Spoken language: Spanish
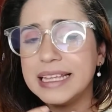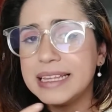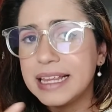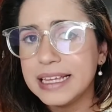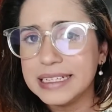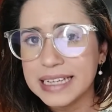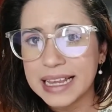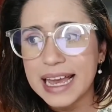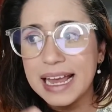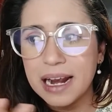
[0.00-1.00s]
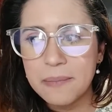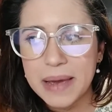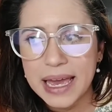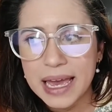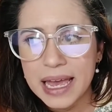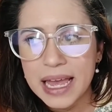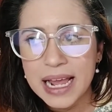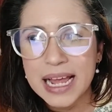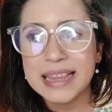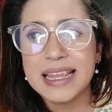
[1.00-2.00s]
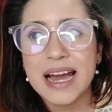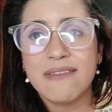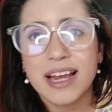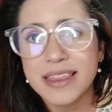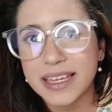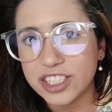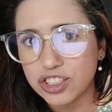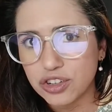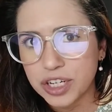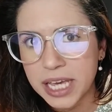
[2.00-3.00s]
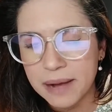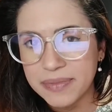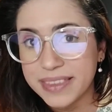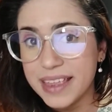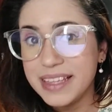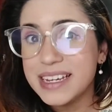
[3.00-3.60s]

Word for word: A ti te dicen RPG, te hablan de historia.